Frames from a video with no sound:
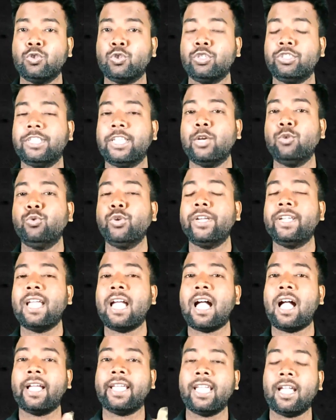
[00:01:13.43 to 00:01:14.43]
সো যেহেতু এটা
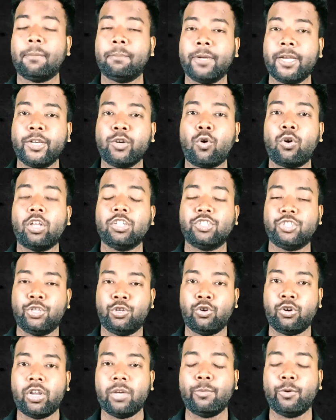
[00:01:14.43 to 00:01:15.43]
আগে আপডেট করা
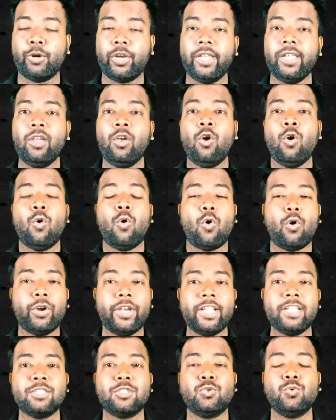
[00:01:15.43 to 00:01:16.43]
ছিল না বলে
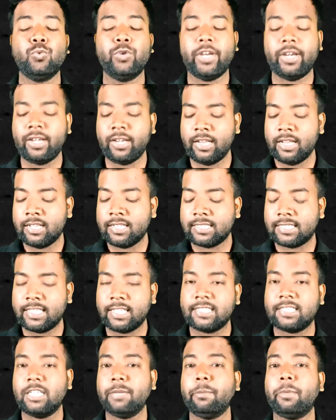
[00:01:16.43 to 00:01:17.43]
অনেক স্টুডেন্ট
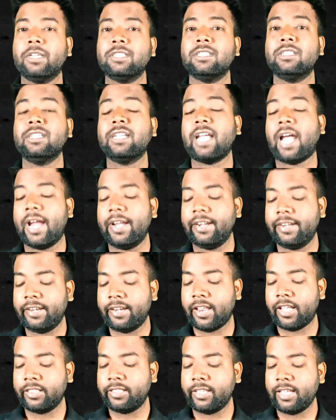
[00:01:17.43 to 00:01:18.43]
সিক্সটি পার্সেন্ট
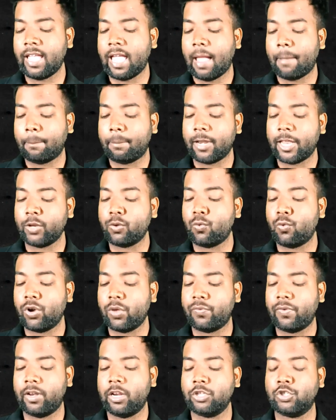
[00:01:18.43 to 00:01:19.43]
ক্রাইটেরিয়া দিয়ে অ্যাপ্লাই
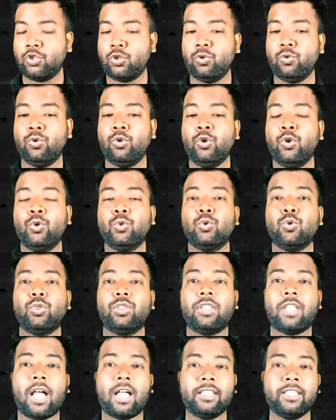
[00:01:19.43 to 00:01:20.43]
করে ফেলেছিল তো
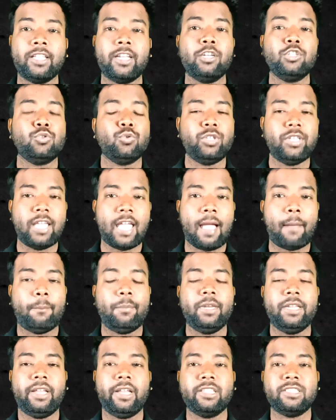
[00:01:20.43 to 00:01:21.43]
তাদের যদি
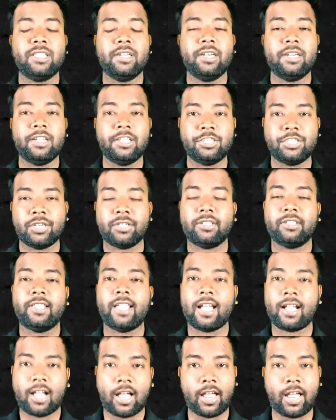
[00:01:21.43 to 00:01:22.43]
অ্যাপ্লিকেশন রিজেক্ট
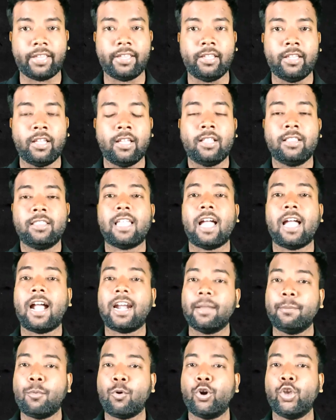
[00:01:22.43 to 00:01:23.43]
দেখায়
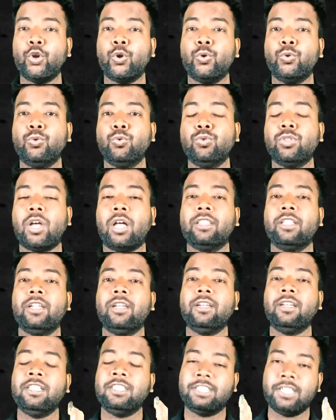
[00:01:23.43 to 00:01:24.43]
তারপরে কিন্তু তাদের
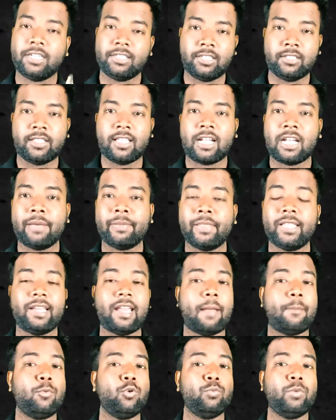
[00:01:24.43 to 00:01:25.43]
রিজেক্টই দেখাবে
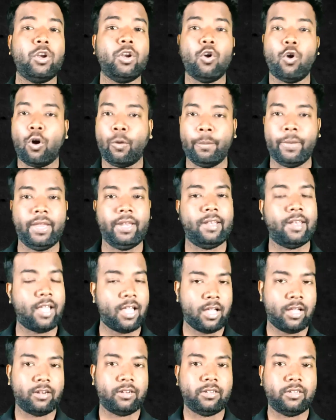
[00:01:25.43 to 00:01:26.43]
তাদের অ্যাপ্রুভাল হবে
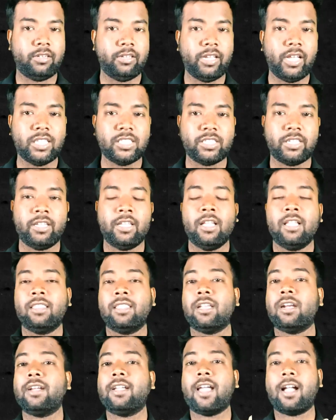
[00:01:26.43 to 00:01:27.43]
না ঠিক আছে
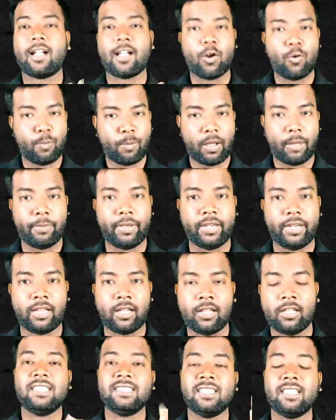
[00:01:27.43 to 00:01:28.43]
তারা টাকাও পাবে না
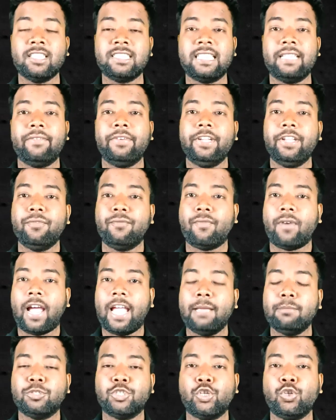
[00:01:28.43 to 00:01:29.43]
অ্যান্ড যাদের সেভেন্টি
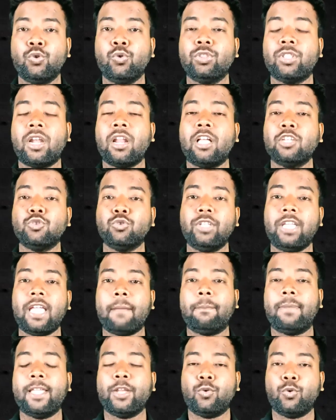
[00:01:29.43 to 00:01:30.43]
ফাইভ ছিল তারা যদি
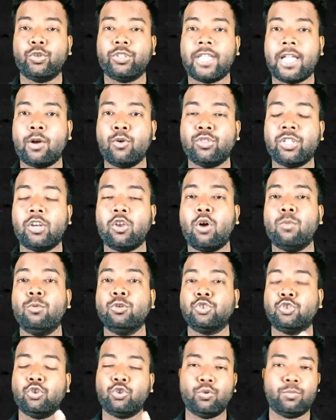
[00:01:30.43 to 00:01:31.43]
অ্যাপ্লাই করে থাকো তাহলে
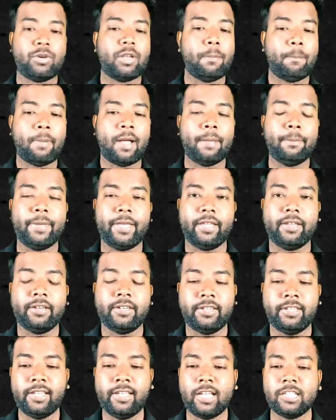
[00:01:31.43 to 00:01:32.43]
অবশ্যই তোমরা পাবে
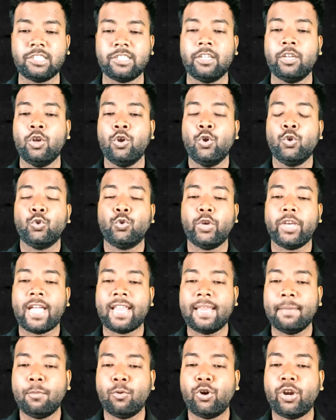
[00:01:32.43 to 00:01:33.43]
ঠিক আছে তো
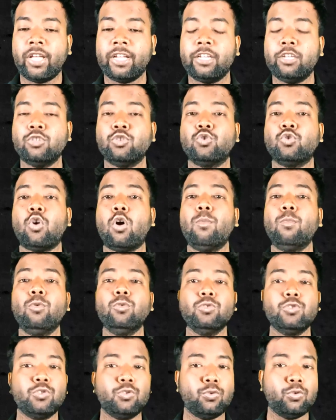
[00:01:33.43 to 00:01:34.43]
এখানে বলে রাখি
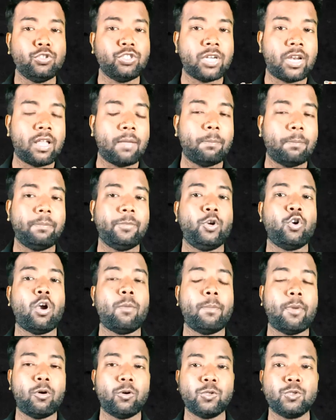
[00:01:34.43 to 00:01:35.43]
সমস্ত যারা
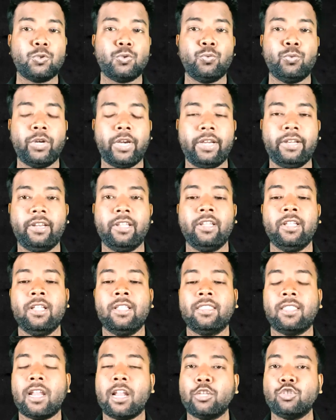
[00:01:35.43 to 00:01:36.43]
ড্রপ আউট স্টুডেন্ট
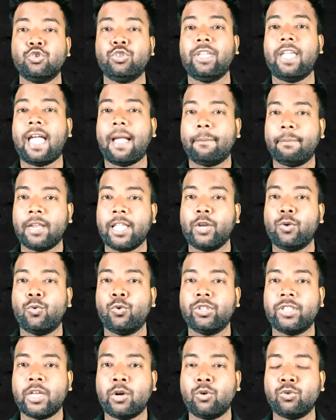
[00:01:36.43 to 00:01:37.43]
তারা যদি অ্যাপ্লাই
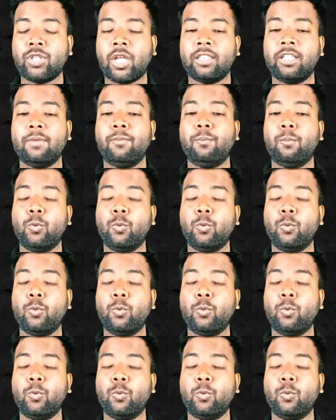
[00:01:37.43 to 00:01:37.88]
করে থাকো তাদের